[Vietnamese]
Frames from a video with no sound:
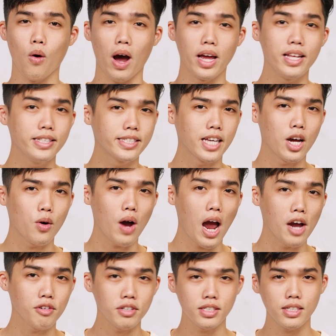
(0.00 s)
họa Intel
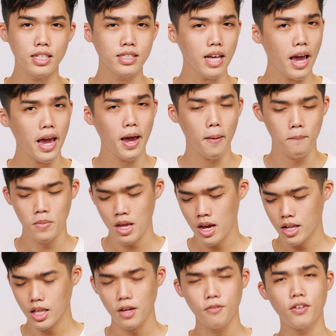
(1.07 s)
Iris Xe
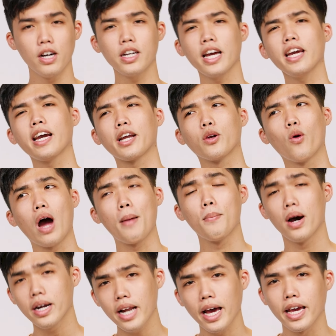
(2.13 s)
thì với cái card đồ họa
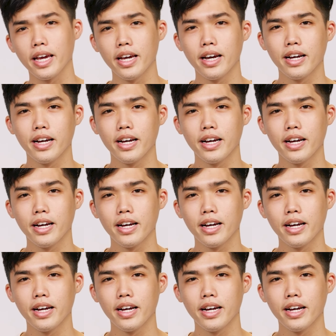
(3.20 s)
mới này